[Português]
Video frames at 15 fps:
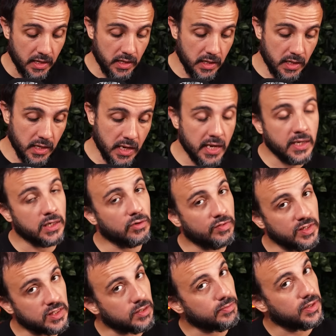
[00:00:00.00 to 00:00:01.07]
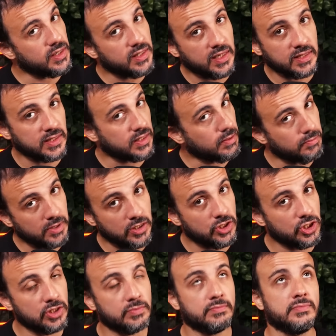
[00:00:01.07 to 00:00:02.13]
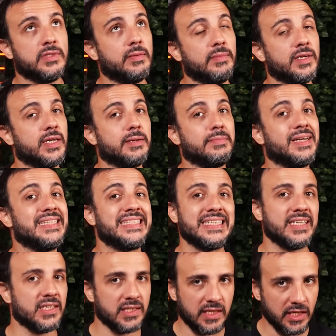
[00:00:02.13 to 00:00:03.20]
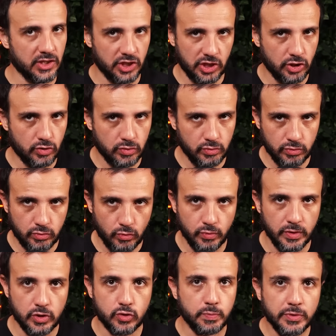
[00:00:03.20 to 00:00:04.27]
E ele não vai saber lidar exatamente da maneira mais inteligente com isso.